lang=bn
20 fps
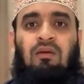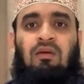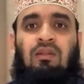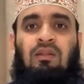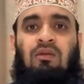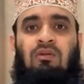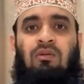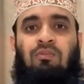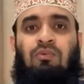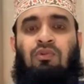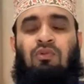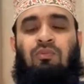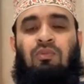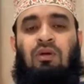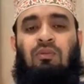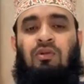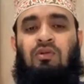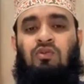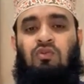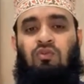তাহলে প্রথমে
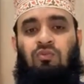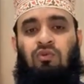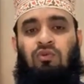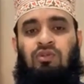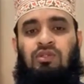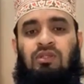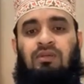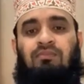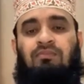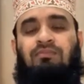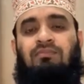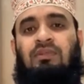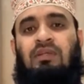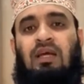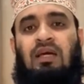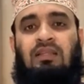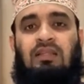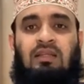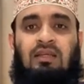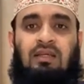আমরা শুনবো যে
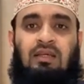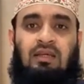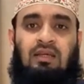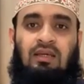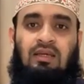কাদেরকে